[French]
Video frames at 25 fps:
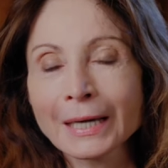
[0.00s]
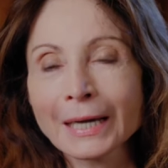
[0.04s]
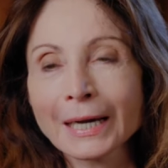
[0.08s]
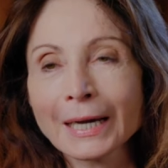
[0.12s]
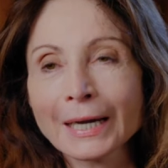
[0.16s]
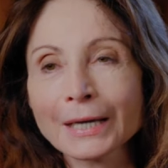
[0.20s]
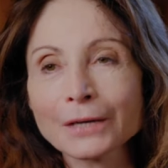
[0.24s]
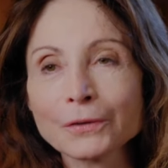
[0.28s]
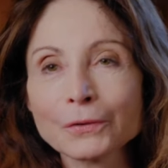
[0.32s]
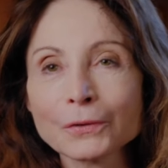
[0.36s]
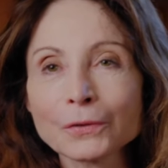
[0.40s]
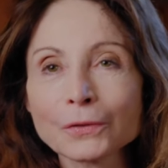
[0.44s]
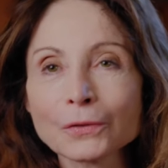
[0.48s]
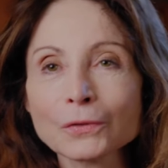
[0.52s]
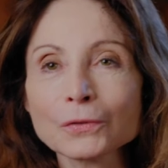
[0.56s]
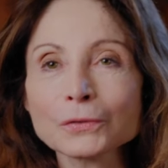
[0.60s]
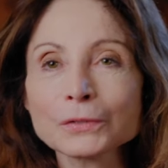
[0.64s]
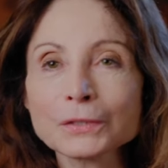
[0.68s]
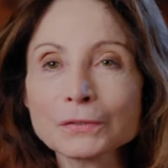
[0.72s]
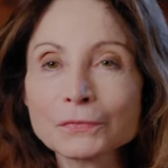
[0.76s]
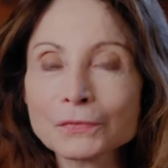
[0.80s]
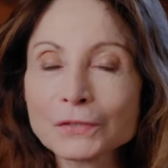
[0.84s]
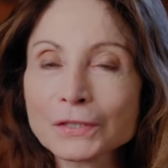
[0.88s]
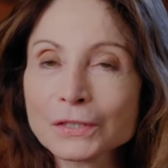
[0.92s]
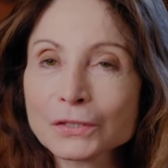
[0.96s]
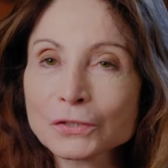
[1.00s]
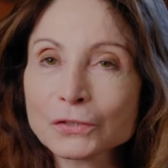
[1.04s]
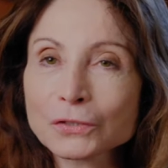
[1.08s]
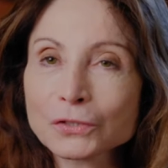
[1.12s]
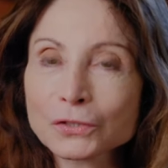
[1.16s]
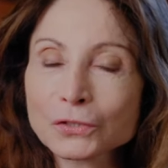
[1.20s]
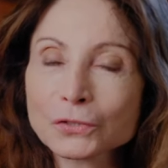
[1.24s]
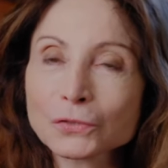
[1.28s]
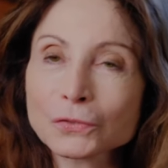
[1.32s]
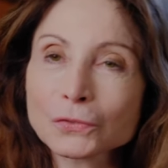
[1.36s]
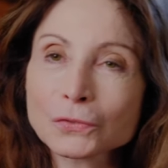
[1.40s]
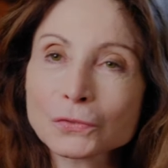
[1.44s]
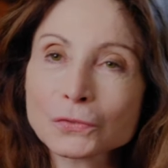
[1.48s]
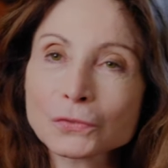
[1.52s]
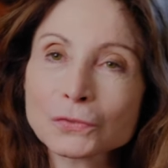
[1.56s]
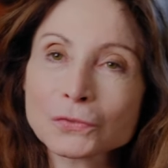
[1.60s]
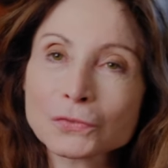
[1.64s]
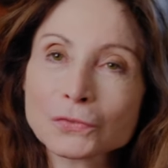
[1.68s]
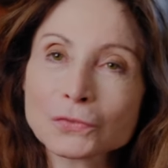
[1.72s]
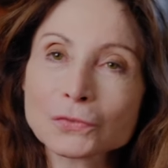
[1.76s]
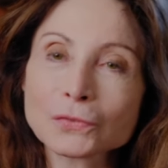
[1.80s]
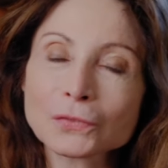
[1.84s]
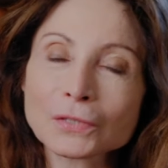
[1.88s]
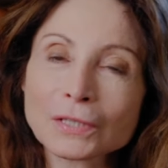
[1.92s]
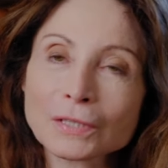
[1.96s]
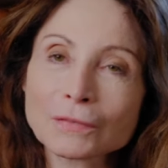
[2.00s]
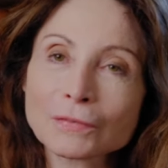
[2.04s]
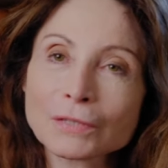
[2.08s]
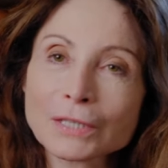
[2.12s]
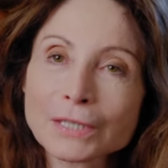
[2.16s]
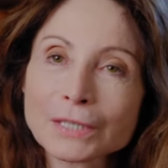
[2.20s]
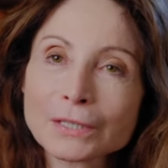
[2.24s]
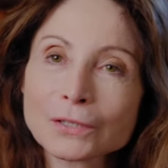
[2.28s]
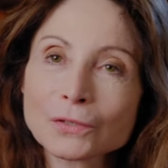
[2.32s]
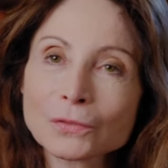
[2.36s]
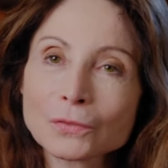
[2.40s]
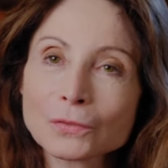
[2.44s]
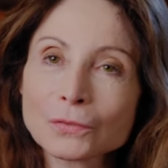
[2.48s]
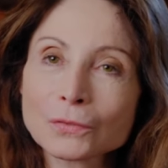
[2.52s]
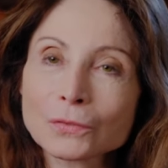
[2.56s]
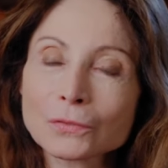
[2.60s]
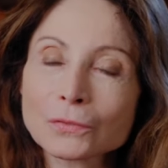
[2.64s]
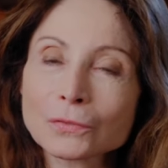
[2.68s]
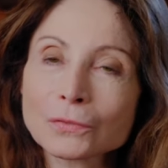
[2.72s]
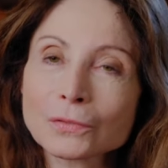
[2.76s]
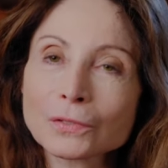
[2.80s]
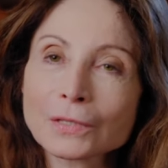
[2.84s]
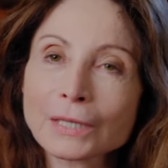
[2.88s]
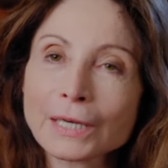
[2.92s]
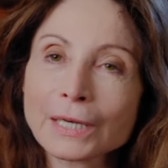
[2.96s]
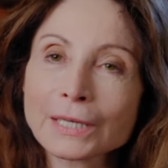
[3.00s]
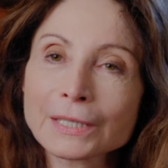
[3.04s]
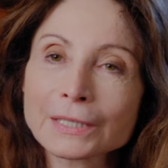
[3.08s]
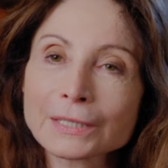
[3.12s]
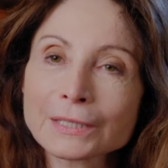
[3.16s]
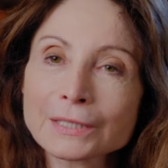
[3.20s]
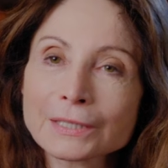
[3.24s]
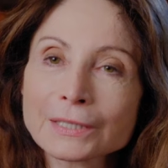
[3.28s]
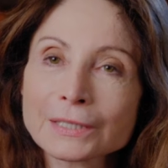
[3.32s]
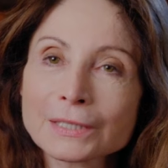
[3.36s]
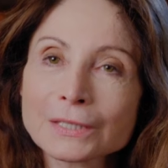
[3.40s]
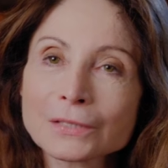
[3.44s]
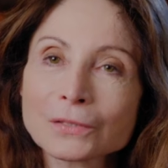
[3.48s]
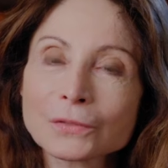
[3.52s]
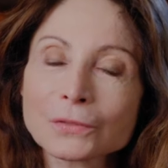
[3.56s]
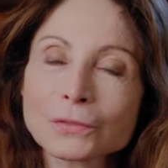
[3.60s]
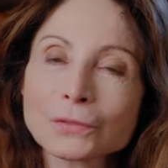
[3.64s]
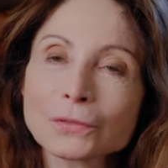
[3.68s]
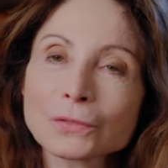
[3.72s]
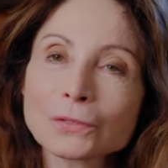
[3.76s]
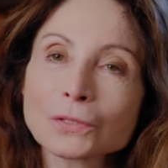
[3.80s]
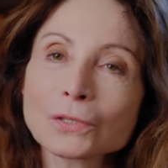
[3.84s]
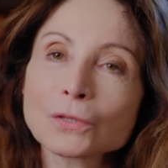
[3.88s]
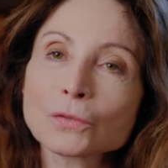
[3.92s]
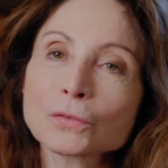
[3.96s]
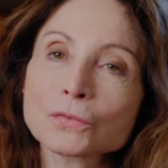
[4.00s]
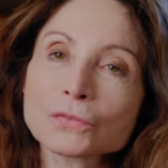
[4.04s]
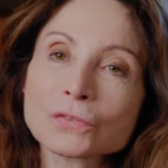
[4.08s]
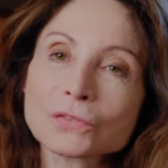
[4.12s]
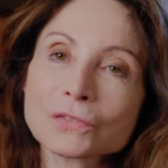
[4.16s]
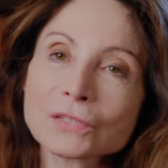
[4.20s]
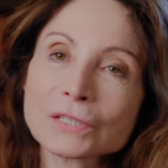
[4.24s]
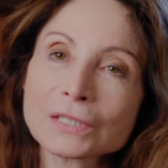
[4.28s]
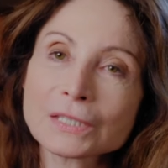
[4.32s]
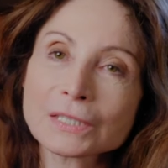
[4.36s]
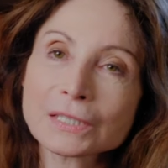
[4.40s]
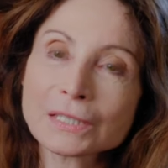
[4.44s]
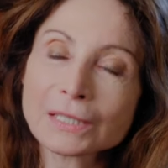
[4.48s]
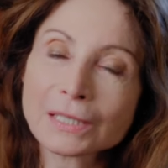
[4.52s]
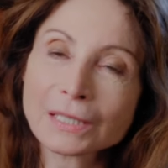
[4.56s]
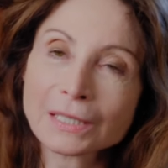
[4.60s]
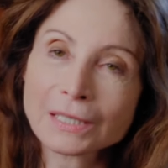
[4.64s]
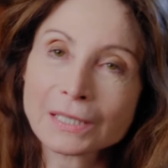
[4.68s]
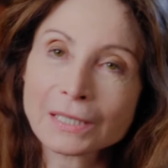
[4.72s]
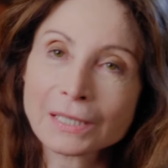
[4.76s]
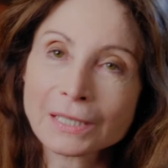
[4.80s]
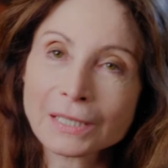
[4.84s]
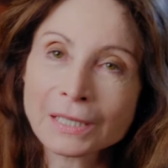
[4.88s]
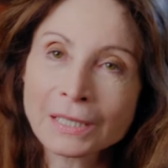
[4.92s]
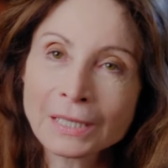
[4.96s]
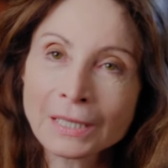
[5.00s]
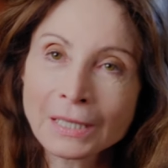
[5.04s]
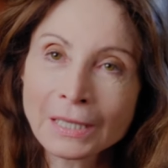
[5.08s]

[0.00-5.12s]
Alors, en effet, ce travail euh, a été euh, lancé à,